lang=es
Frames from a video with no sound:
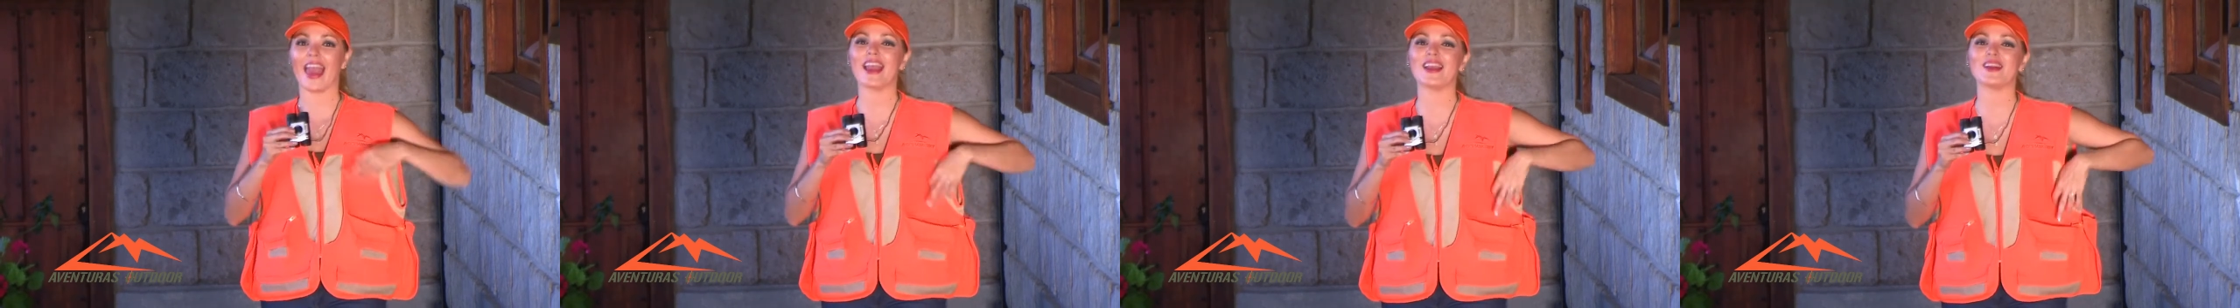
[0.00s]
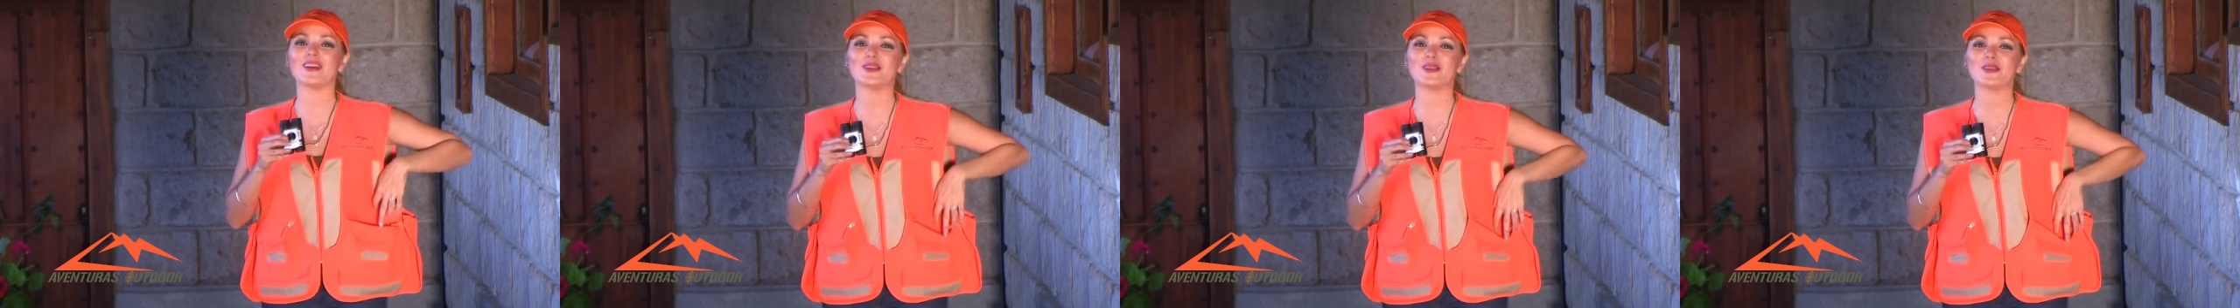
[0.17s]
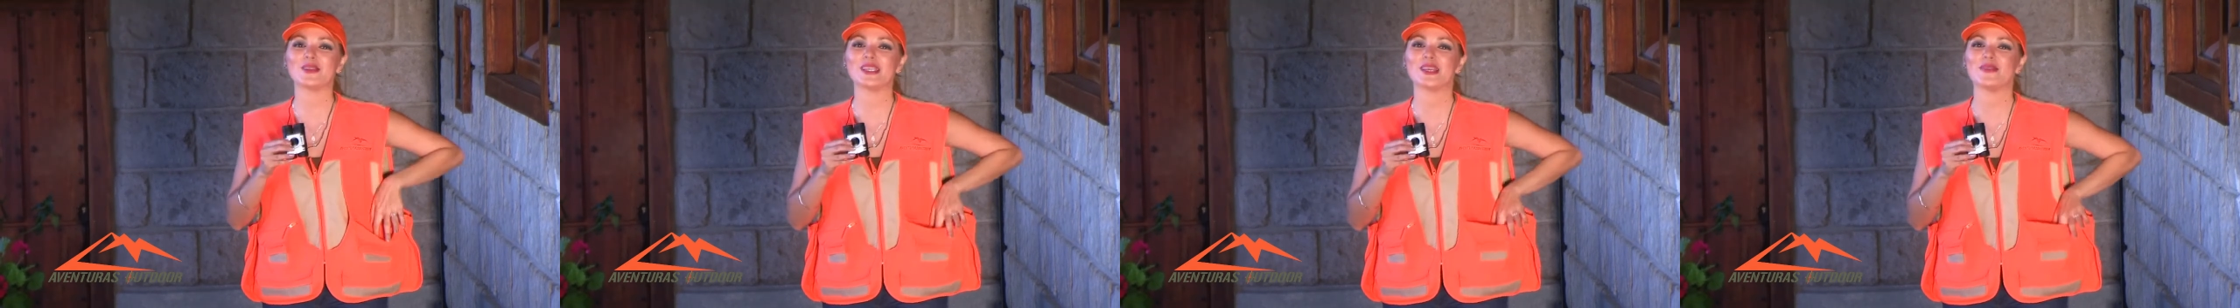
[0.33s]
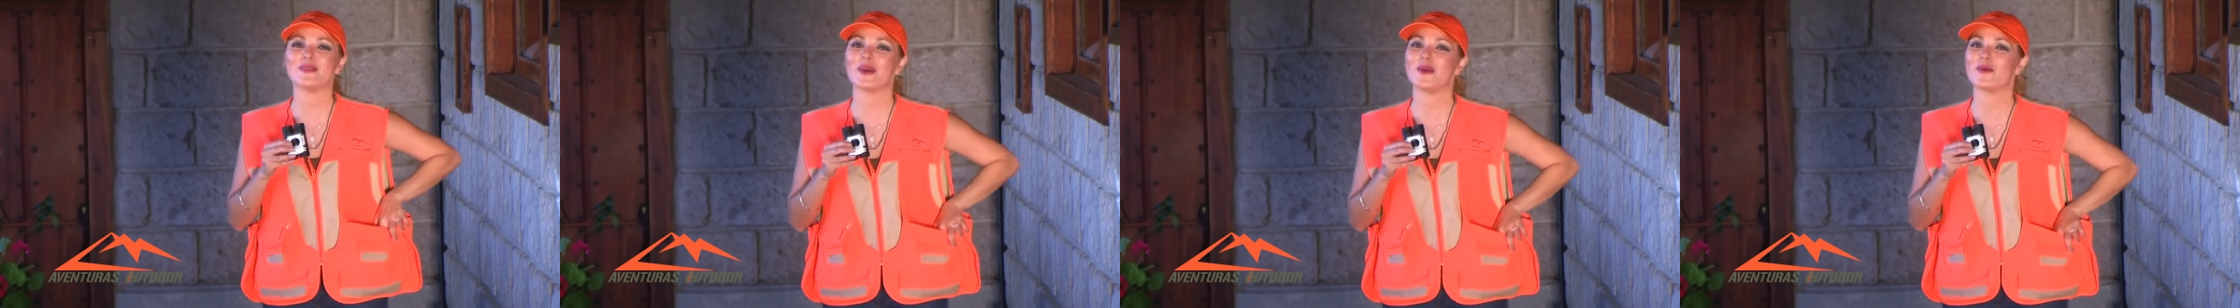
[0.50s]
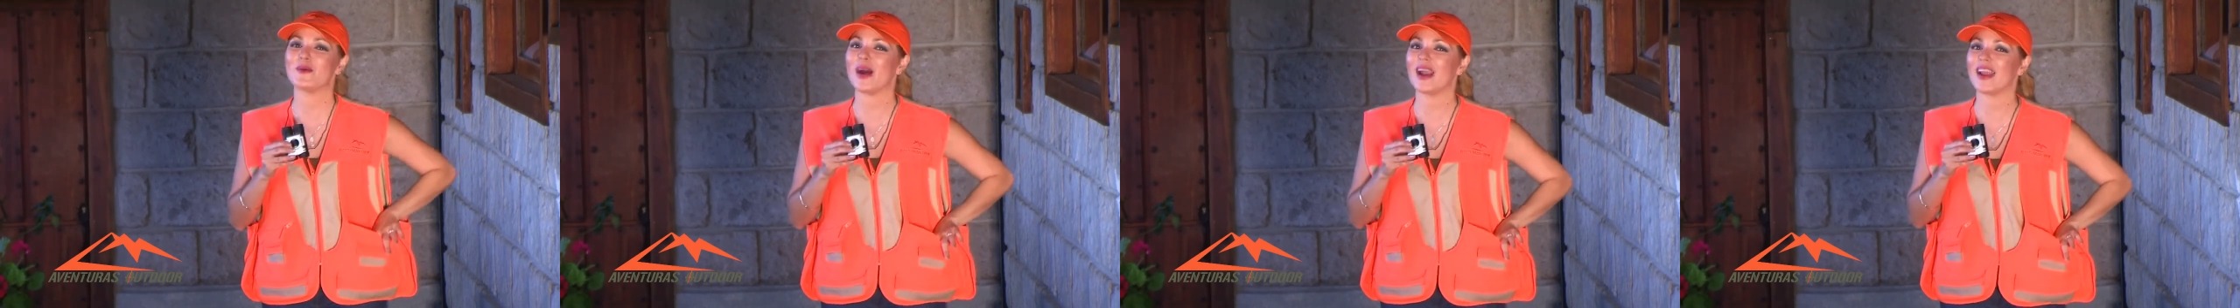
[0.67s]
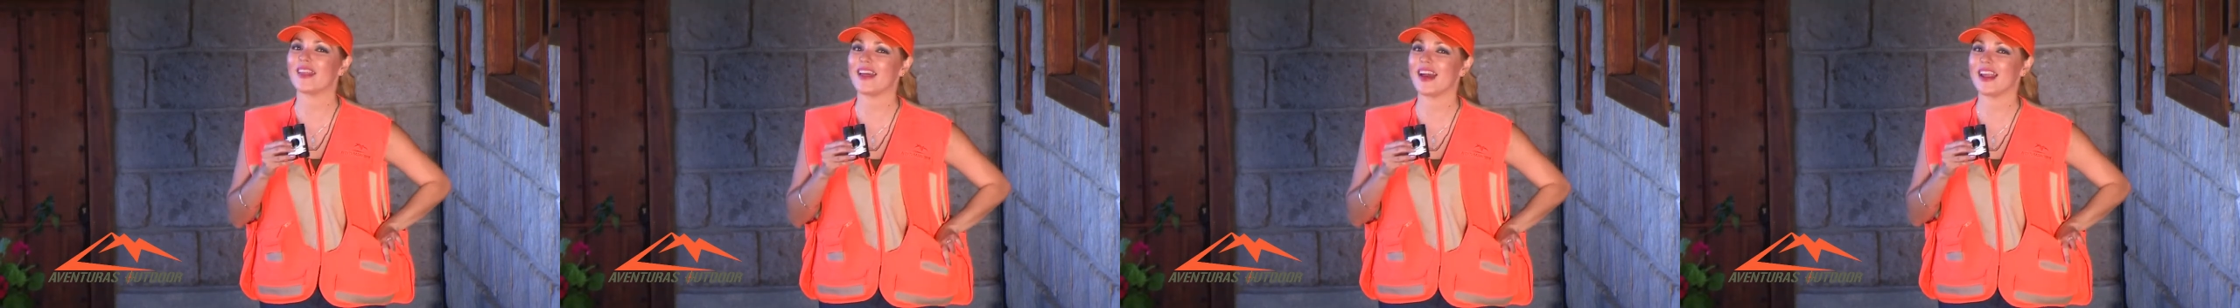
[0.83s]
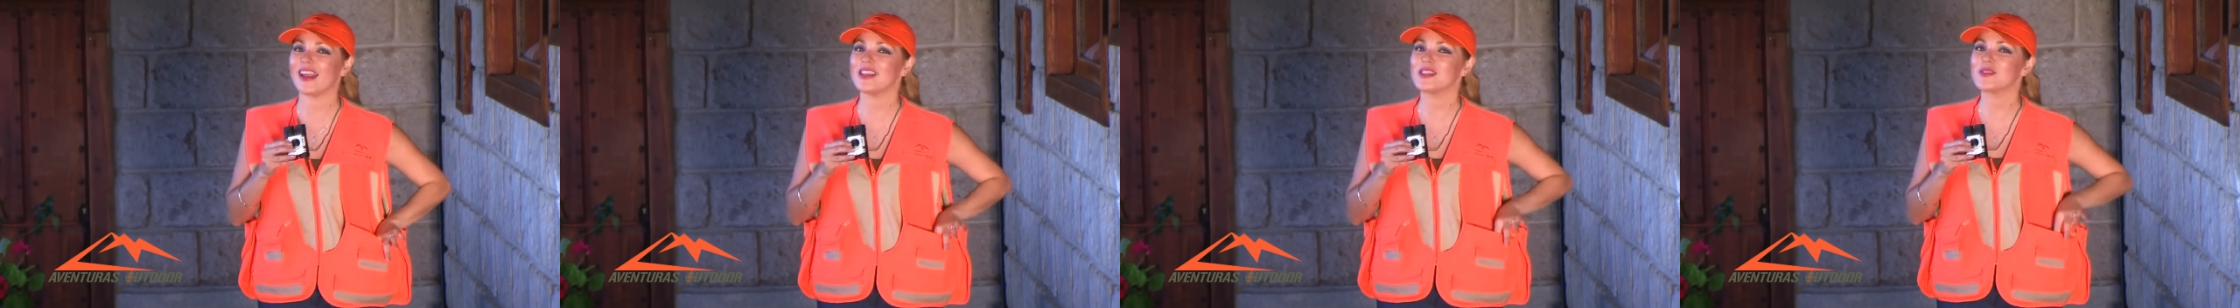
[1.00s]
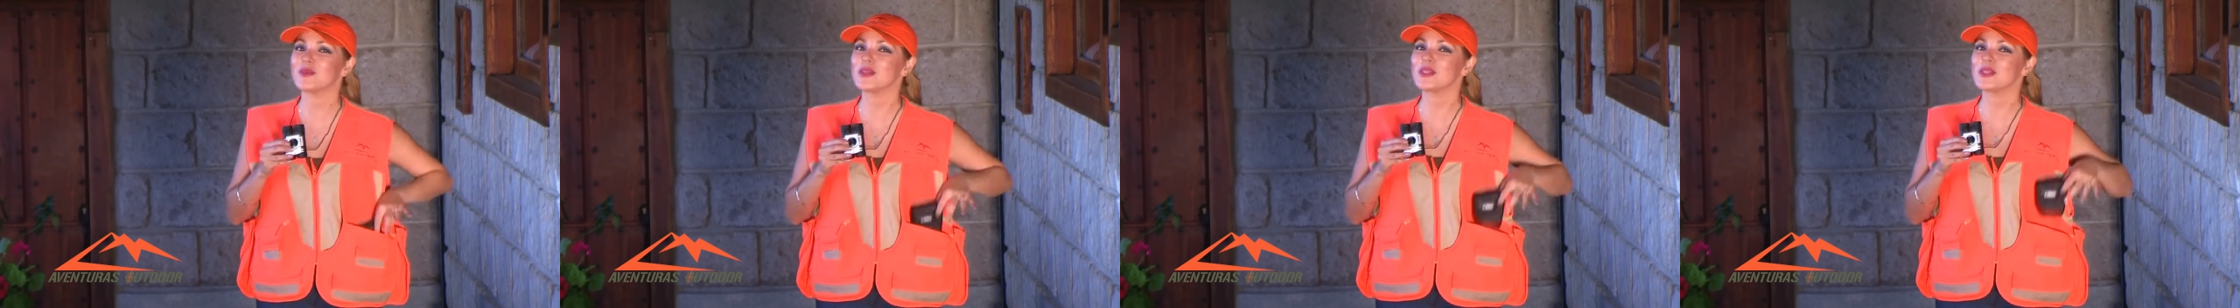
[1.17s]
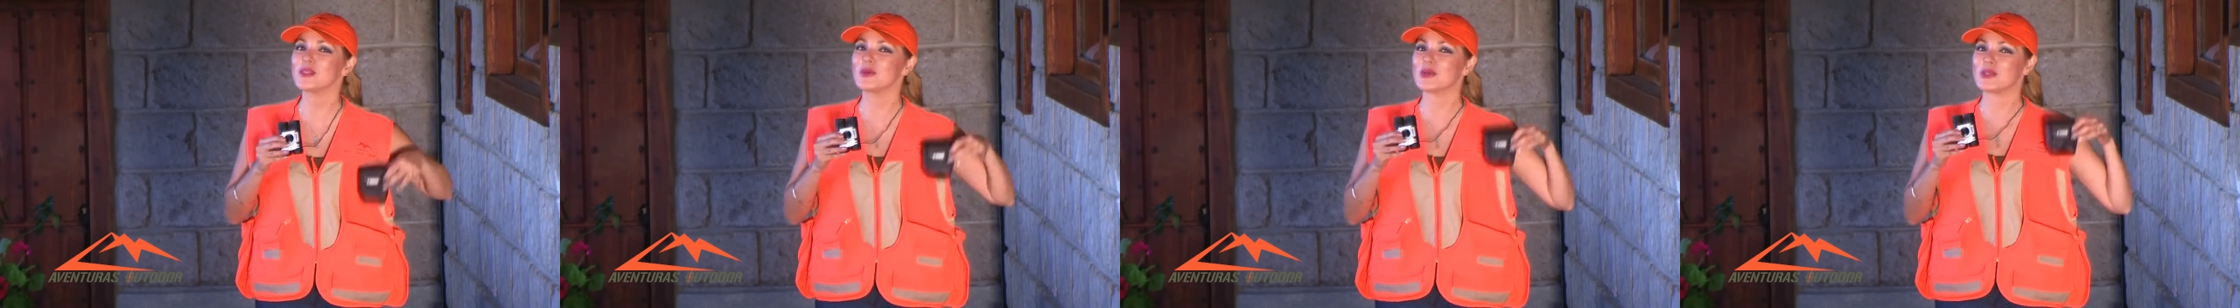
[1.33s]
e inclusive guardar
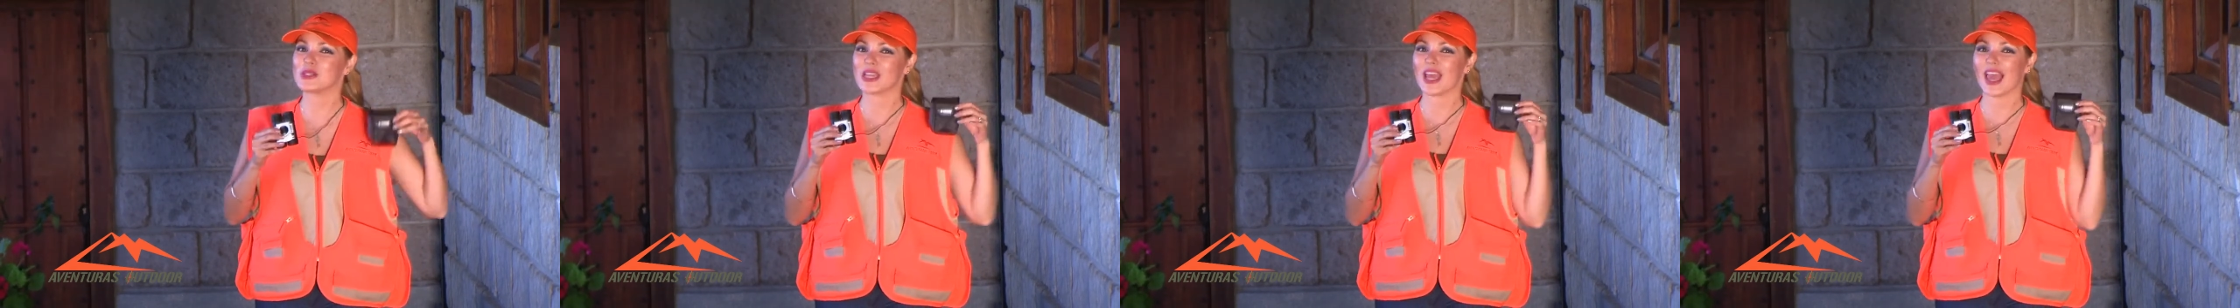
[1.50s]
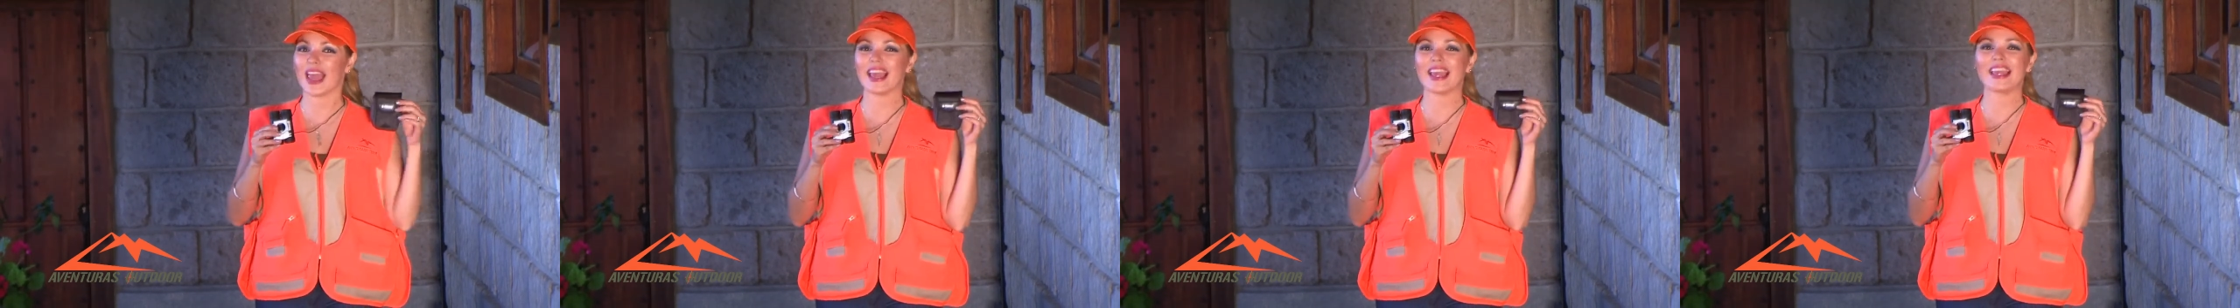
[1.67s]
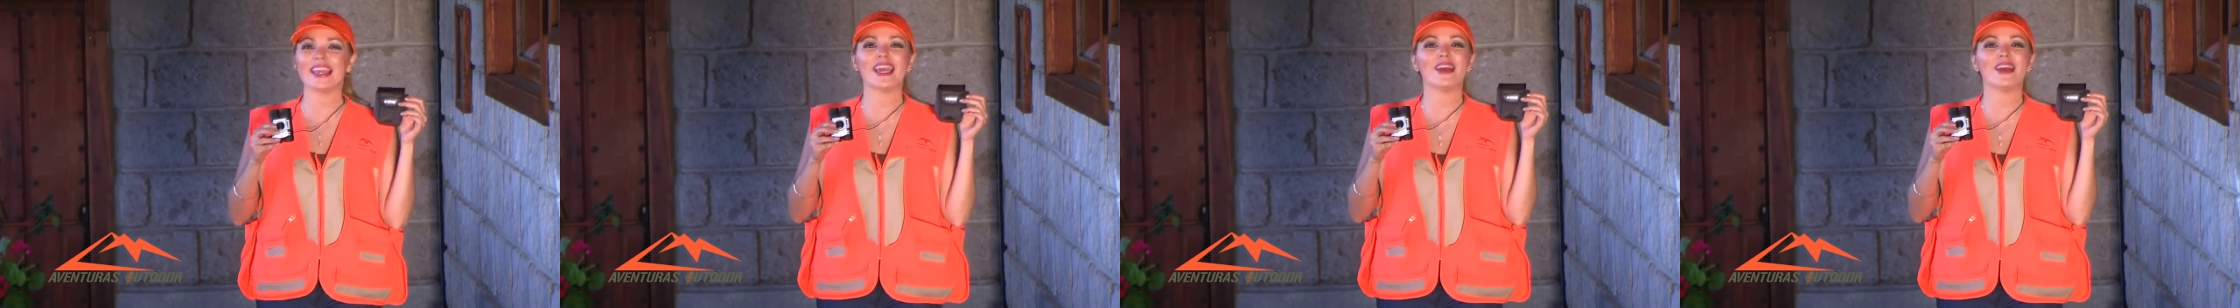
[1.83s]
en su estuche